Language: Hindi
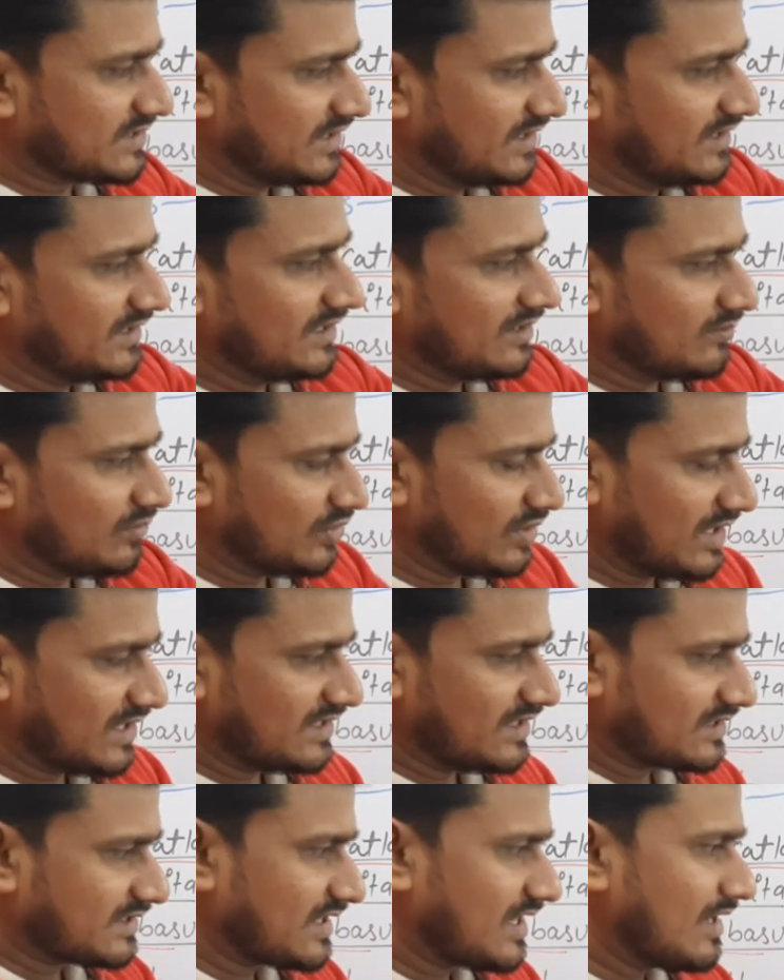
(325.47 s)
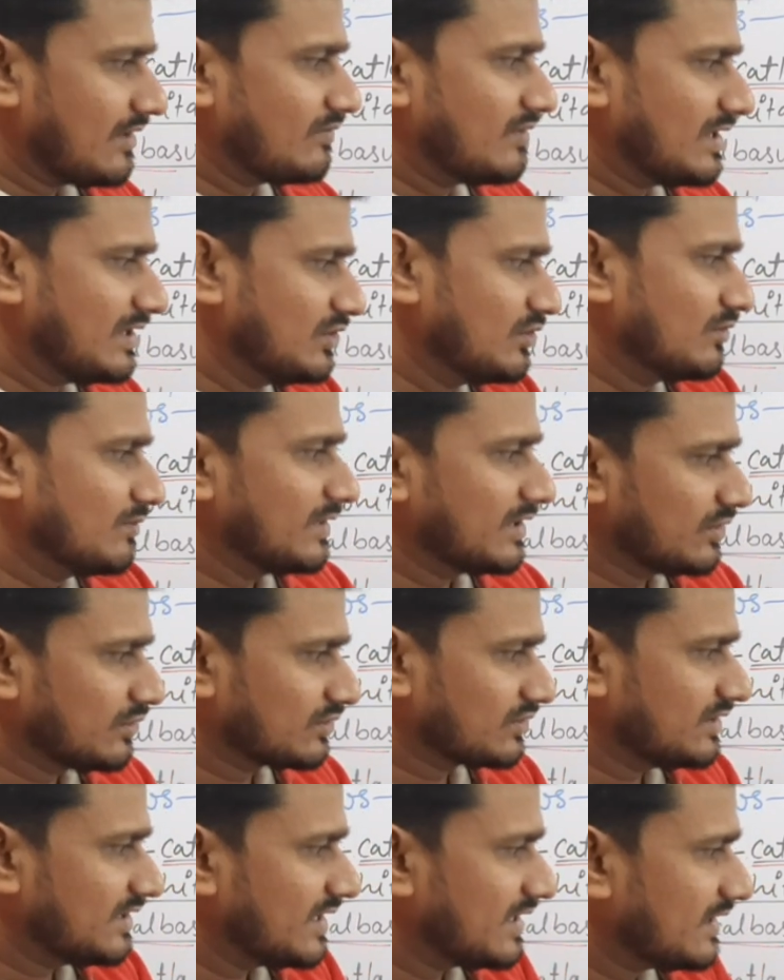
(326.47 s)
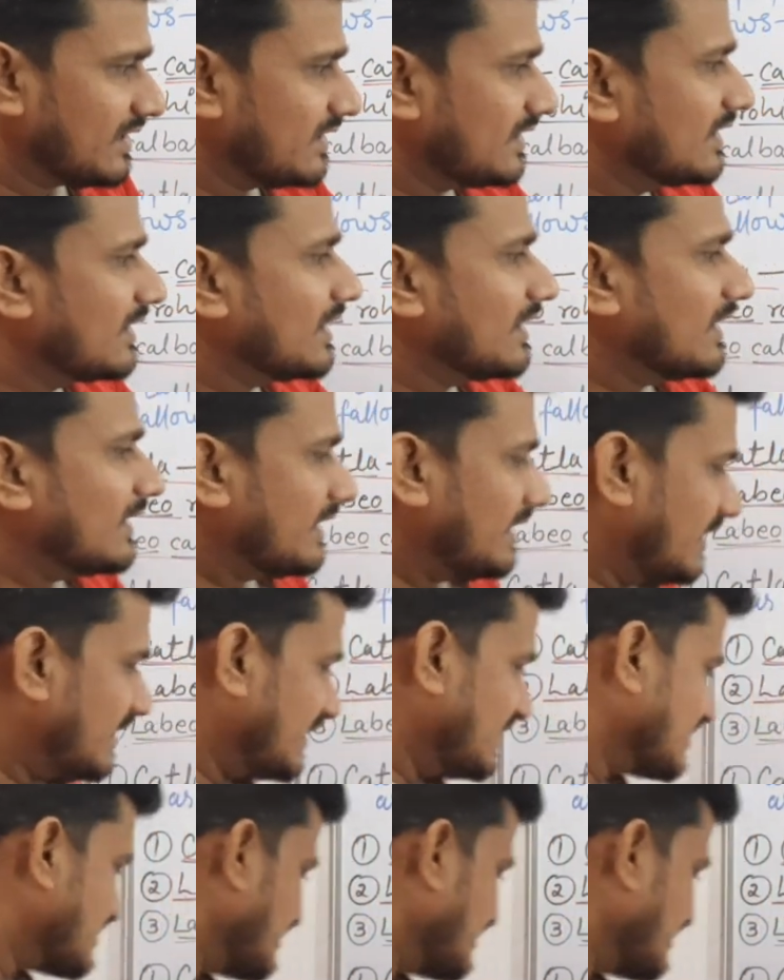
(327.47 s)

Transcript: मछली ये बोला जाता है वैल्यूएबल होती है इट